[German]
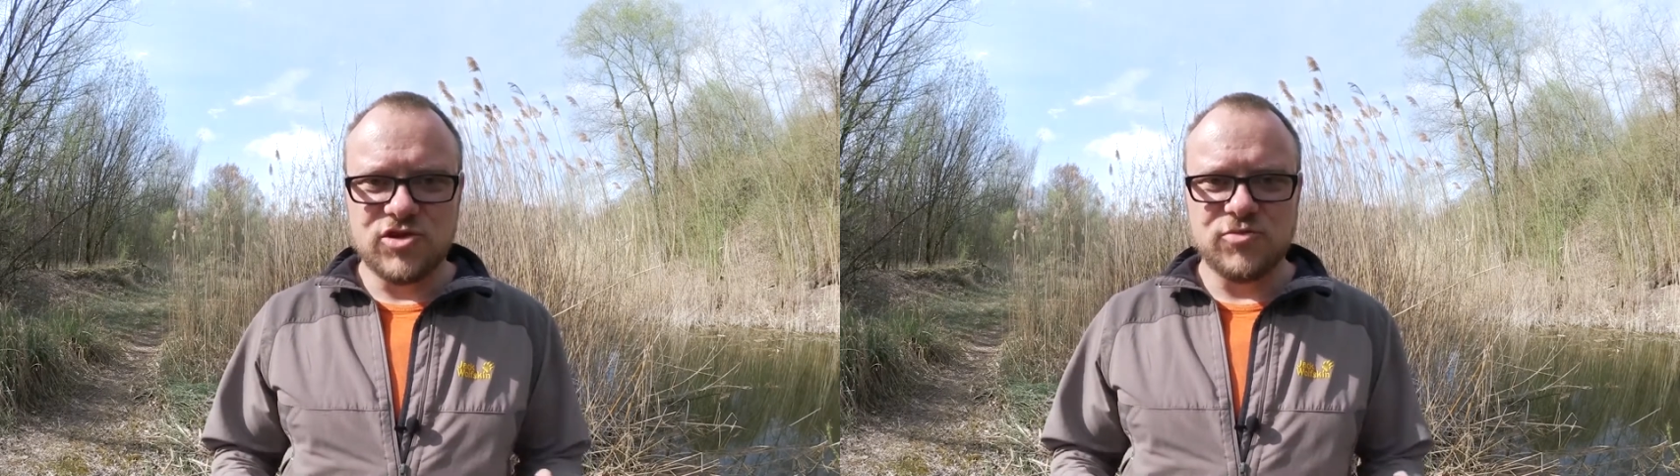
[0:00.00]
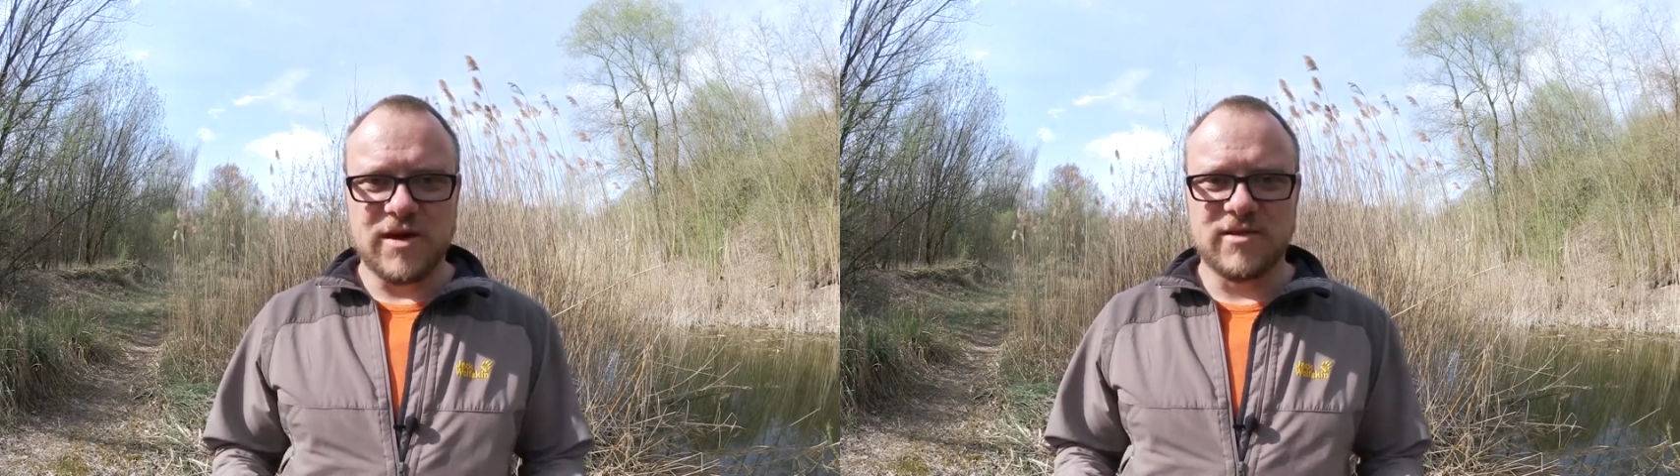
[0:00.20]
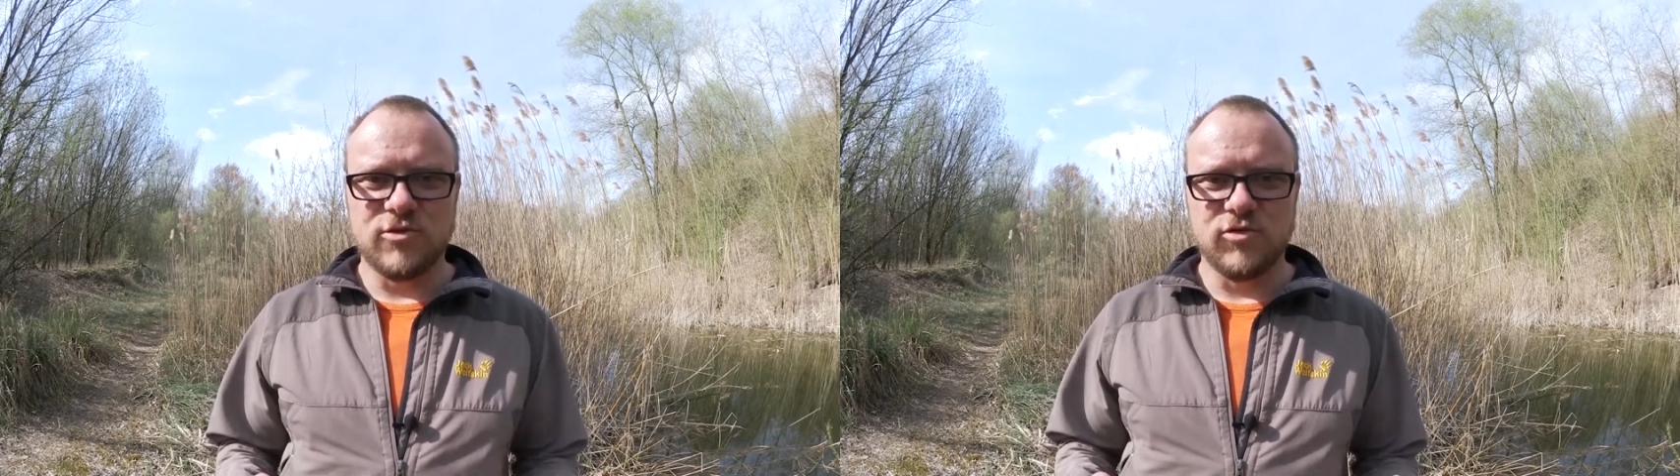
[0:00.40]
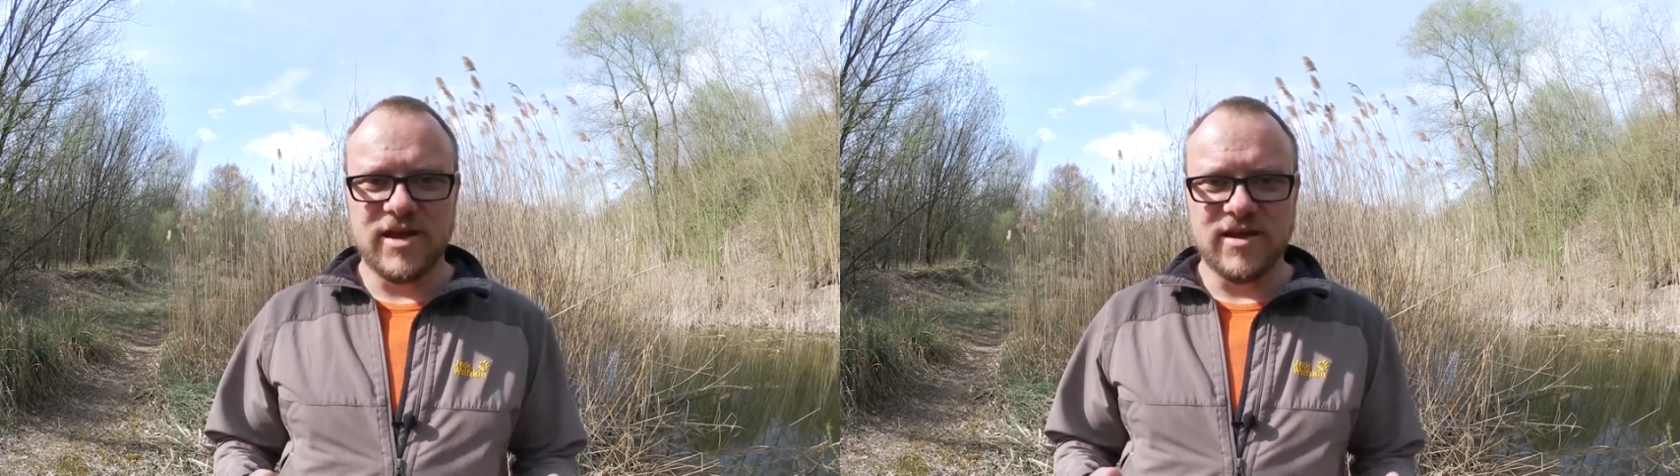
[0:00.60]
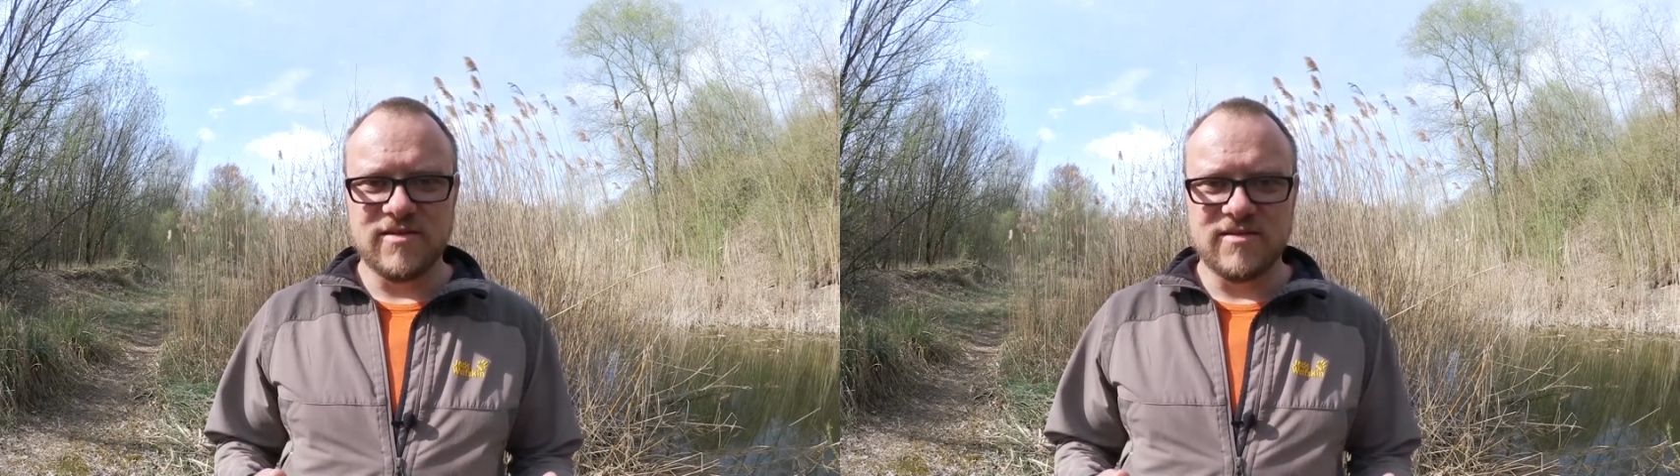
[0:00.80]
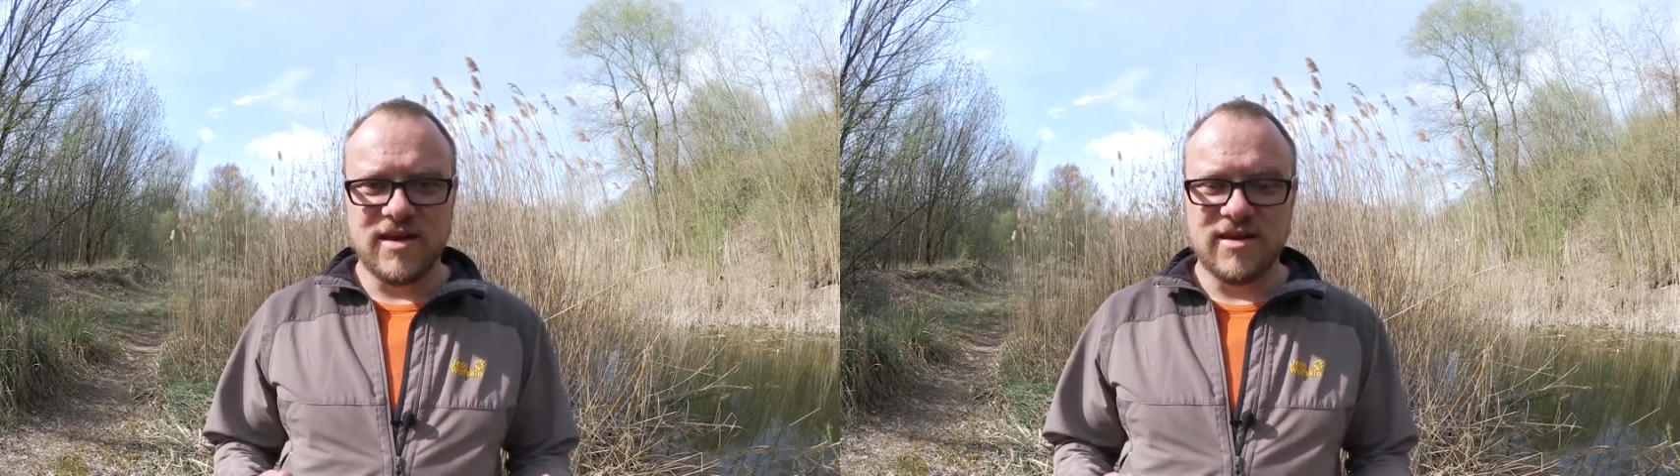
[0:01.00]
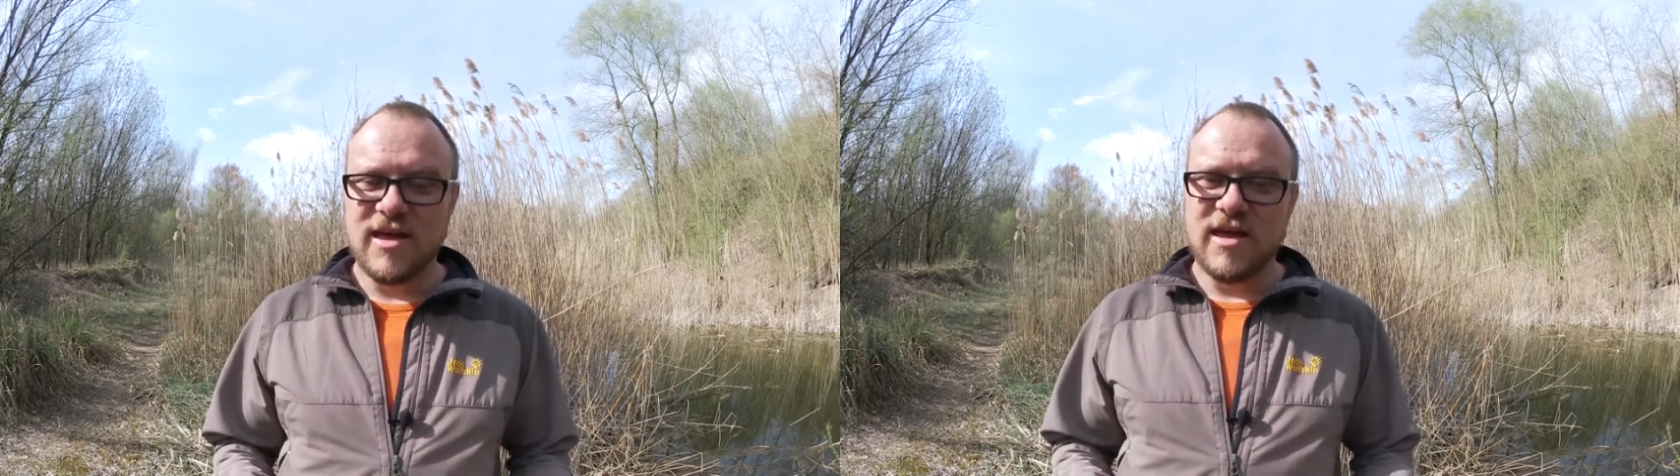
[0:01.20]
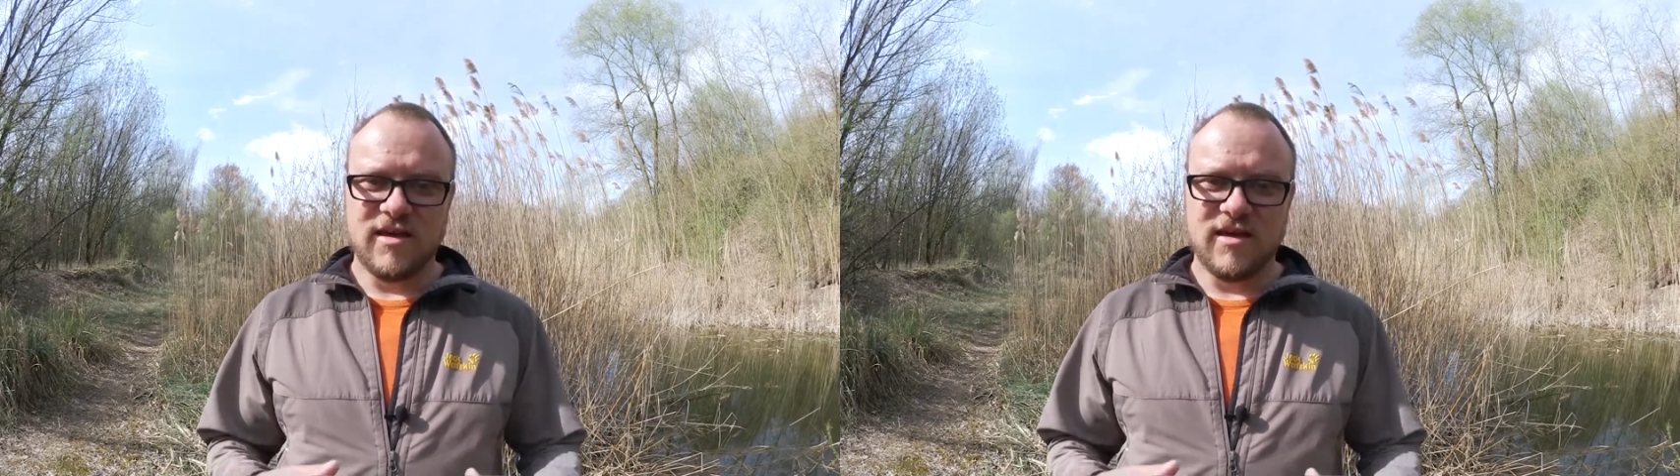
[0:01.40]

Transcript: nichts Spektakuläres sein.